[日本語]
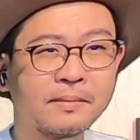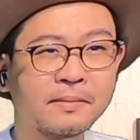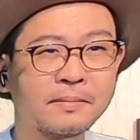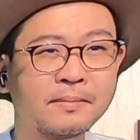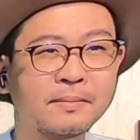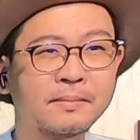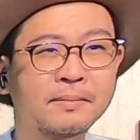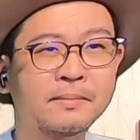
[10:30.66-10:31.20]
う
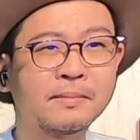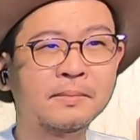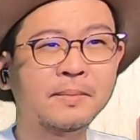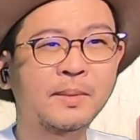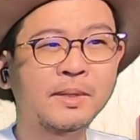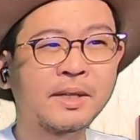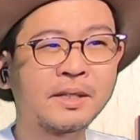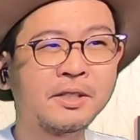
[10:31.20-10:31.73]

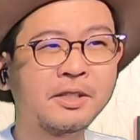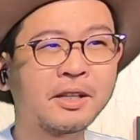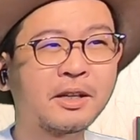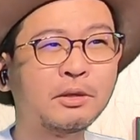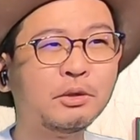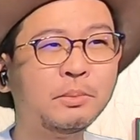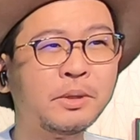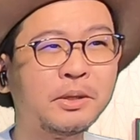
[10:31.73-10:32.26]
ん、じゃんじゃ
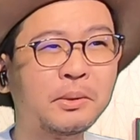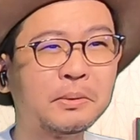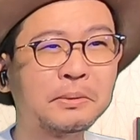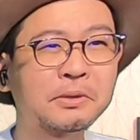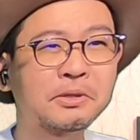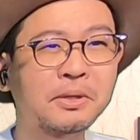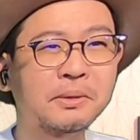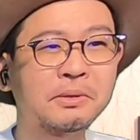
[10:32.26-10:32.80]
か海に落
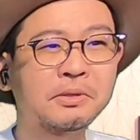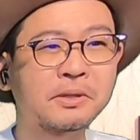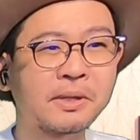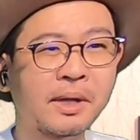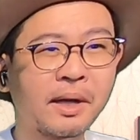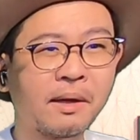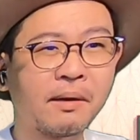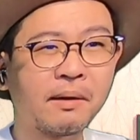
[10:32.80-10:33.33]
としてるし
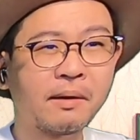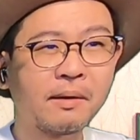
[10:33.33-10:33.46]
ね。